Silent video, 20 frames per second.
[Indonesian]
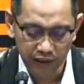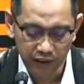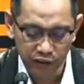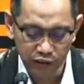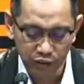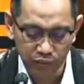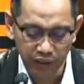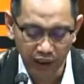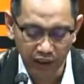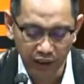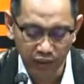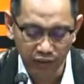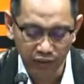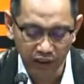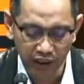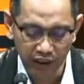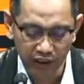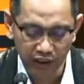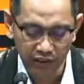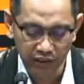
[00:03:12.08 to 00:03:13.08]
sejumlah
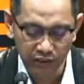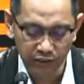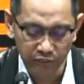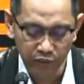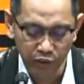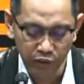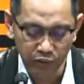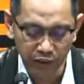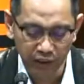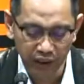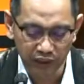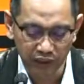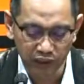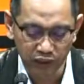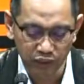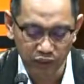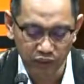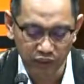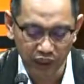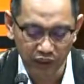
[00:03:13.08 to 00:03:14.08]
uang berupa
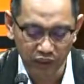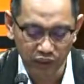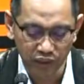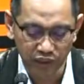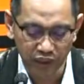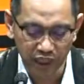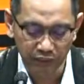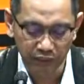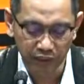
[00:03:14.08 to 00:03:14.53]
786